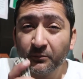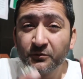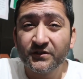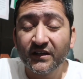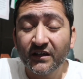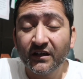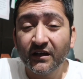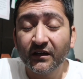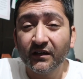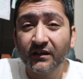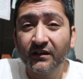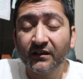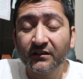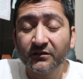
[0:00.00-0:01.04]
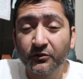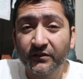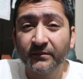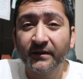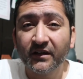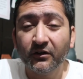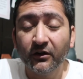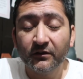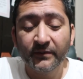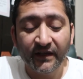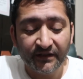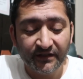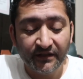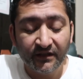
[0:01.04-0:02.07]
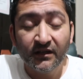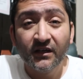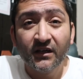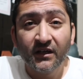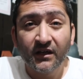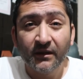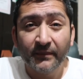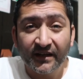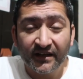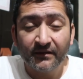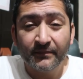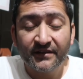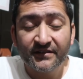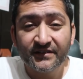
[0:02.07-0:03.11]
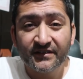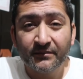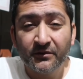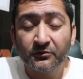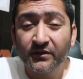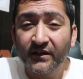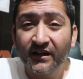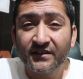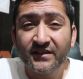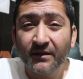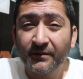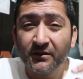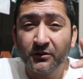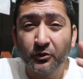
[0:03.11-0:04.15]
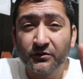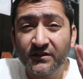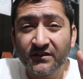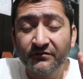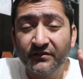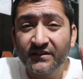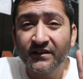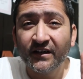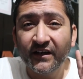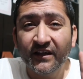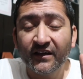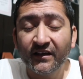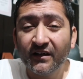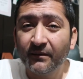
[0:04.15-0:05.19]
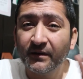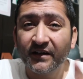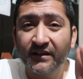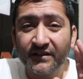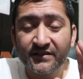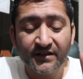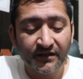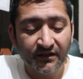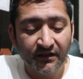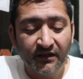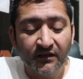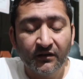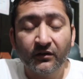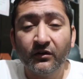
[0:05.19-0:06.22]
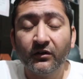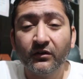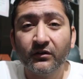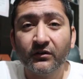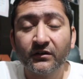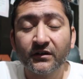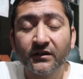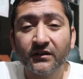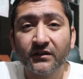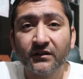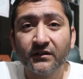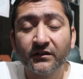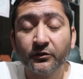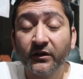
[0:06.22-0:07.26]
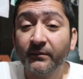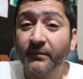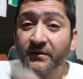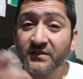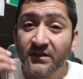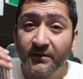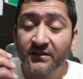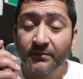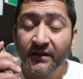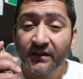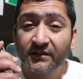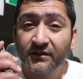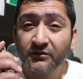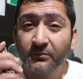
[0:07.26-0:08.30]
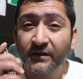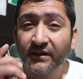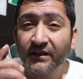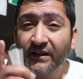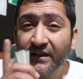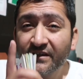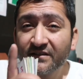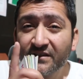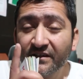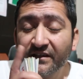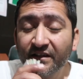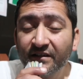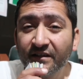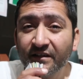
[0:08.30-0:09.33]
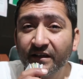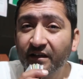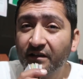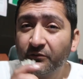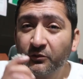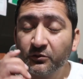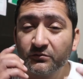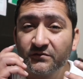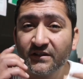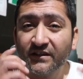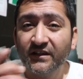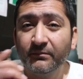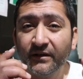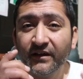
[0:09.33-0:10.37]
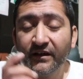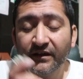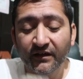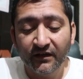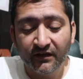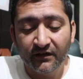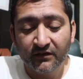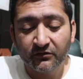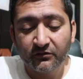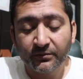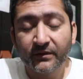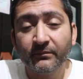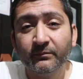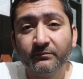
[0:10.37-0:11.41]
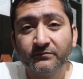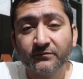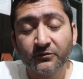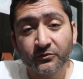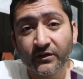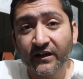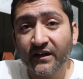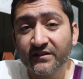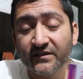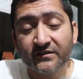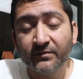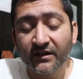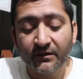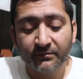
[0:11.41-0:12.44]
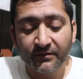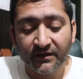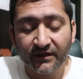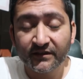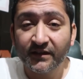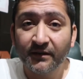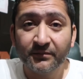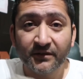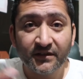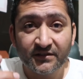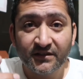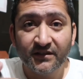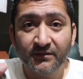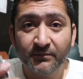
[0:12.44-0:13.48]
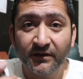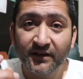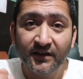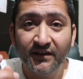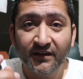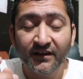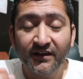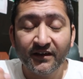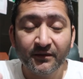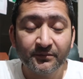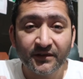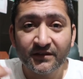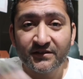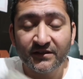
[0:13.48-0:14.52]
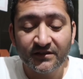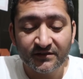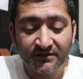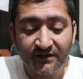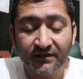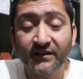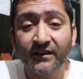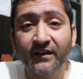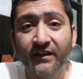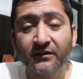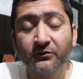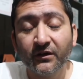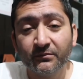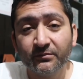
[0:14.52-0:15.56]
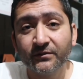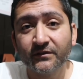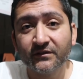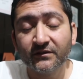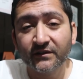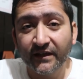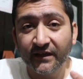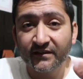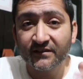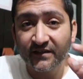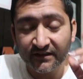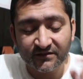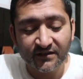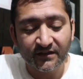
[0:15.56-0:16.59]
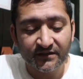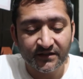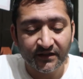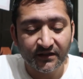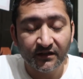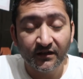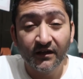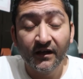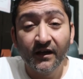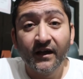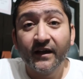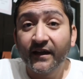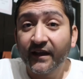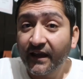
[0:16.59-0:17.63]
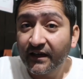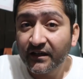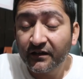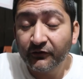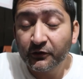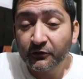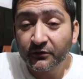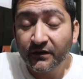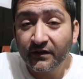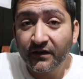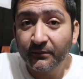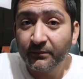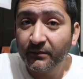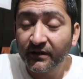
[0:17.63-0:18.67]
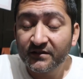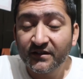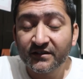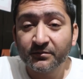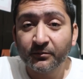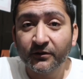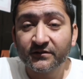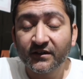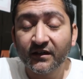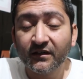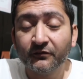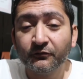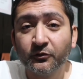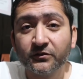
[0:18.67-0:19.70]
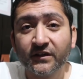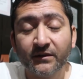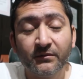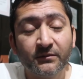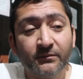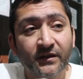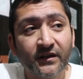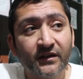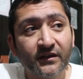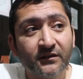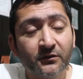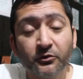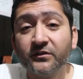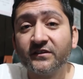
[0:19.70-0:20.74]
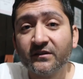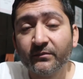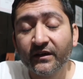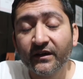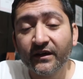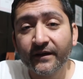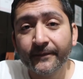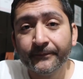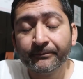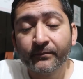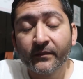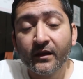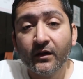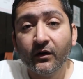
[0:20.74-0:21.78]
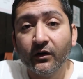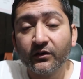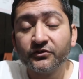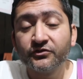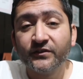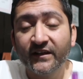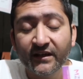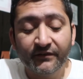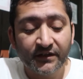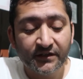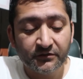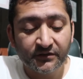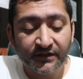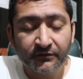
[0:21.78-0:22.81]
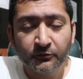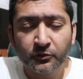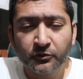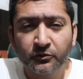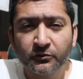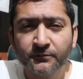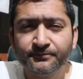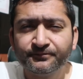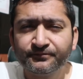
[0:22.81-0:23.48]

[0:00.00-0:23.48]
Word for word: मुझे थोड़ी देर पहले कॉल भी आई थी अमेरिकन एम्बेसी से भी उन्होंने कहा जी आपके दो दर्जन वीज़े रेडी हैं आप आके ले जाएं और क्योंकि मैं पिछली बार जब गया था तो मैंने एक दर्जन लिए थे लेकिन वो जल्दी बिक गए तो फिर उन्होंने कहा जी इस बार आपकी लगता है आपने अच्छी बिक्री की है आपने अच्छी सेल की है तो आप एक दर्जन एक्स्ट्रा ले जाइएगा कैनेडा वालों का भी बड़ा अच्छा रिस्पॉन्स रहा वो तकरीबन मेरे दो दर्जन बिक गए और ऑस्ट्रेलिया वाले जो थे वो तो